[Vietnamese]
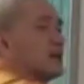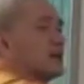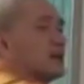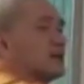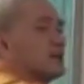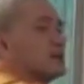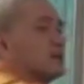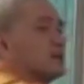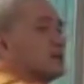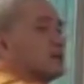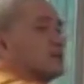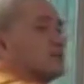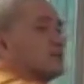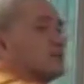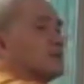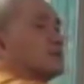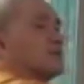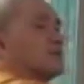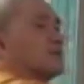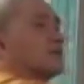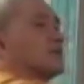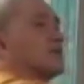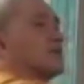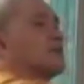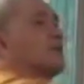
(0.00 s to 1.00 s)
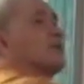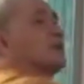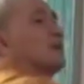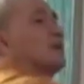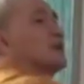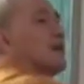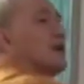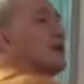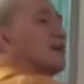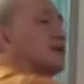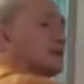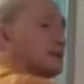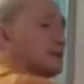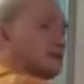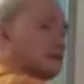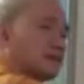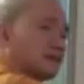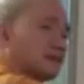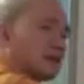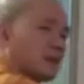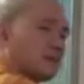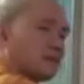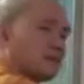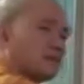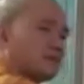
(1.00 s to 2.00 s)
với nhau, mà mình phải biết cách
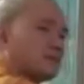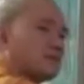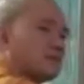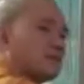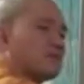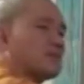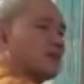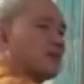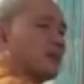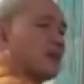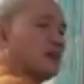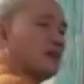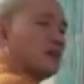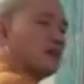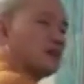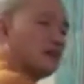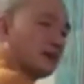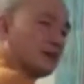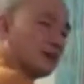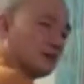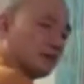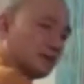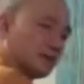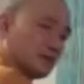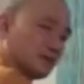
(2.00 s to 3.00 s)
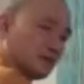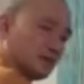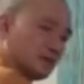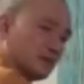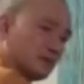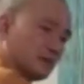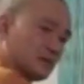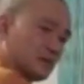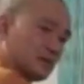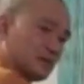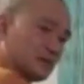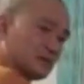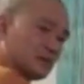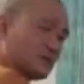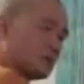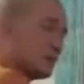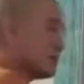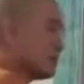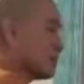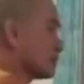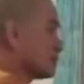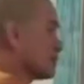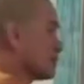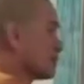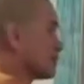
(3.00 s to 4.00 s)
chứ không phải dễ đâu à.
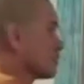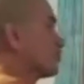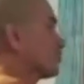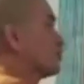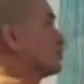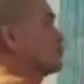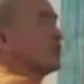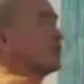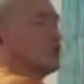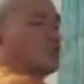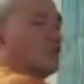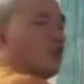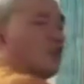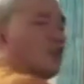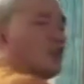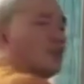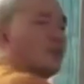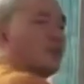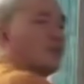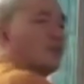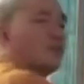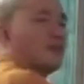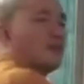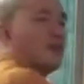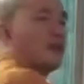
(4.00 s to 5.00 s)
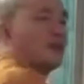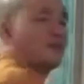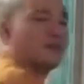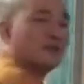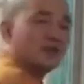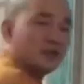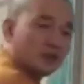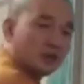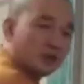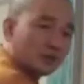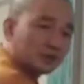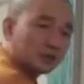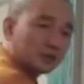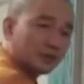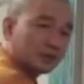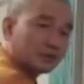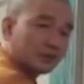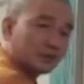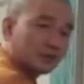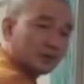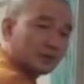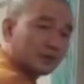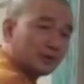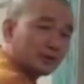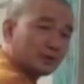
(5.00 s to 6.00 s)
Chứ mình tưởng mình ngon là mình dạy mấy người lộn
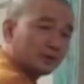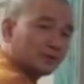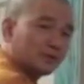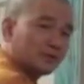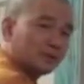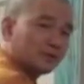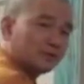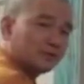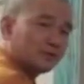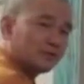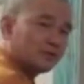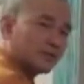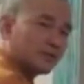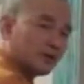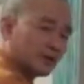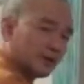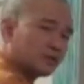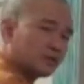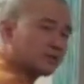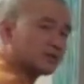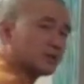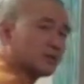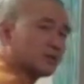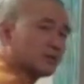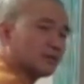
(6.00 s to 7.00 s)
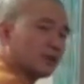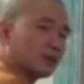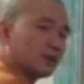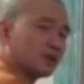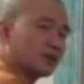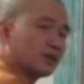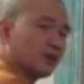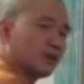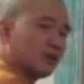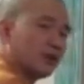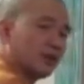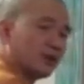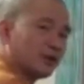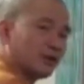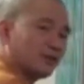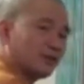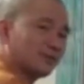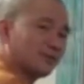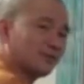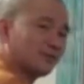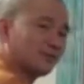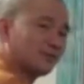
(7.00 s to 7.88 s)
xộn sao được. Mình phải lộn xộn gần với nó.